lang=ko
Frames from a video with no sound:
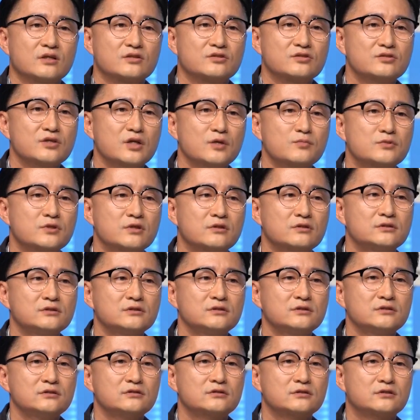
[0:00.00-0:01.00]
자, 선생님
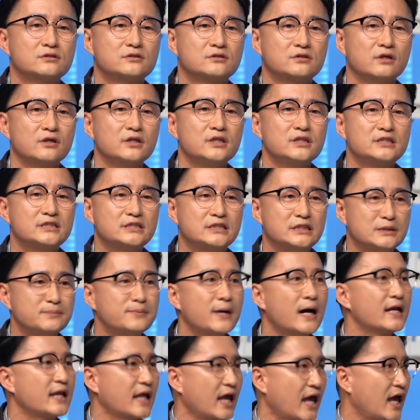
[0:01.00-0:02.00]
저는 저희
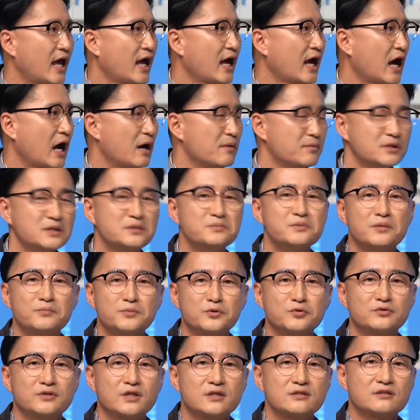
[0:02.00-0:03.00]
집안에 네. 아버님을
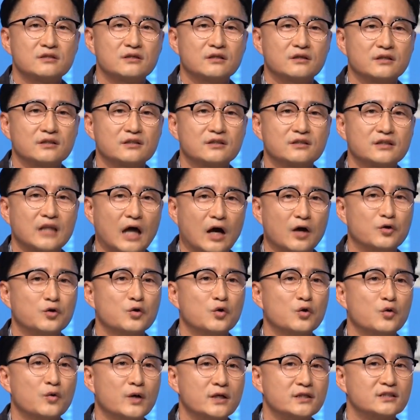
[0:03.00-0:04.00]
비롯해서
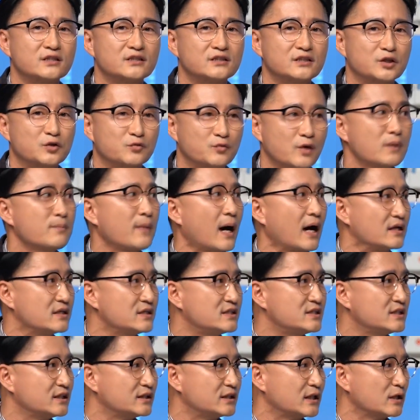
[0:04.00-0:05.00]
당뇨 환자들이 꽤
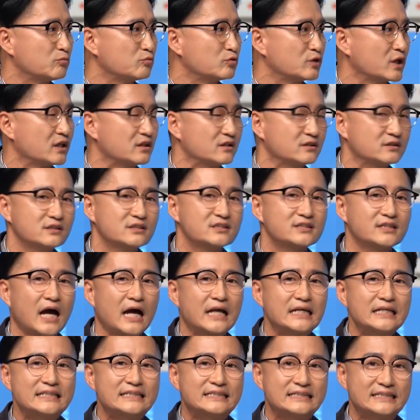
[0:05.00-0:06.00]
많으시기 때문에 네. 늘
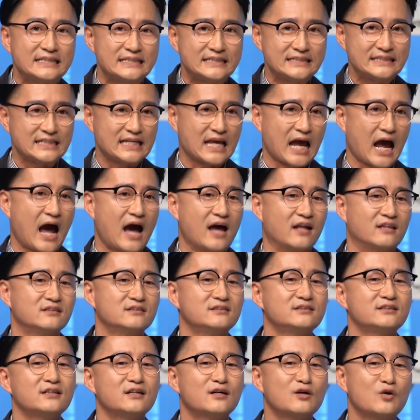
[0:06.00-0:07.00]
살이 찌지
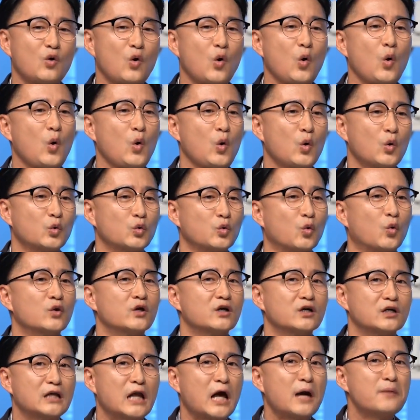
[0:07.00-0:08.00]
않으려고
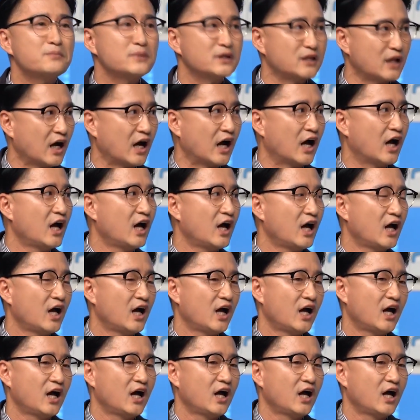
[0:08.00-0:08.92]
노력을 합니다. 네.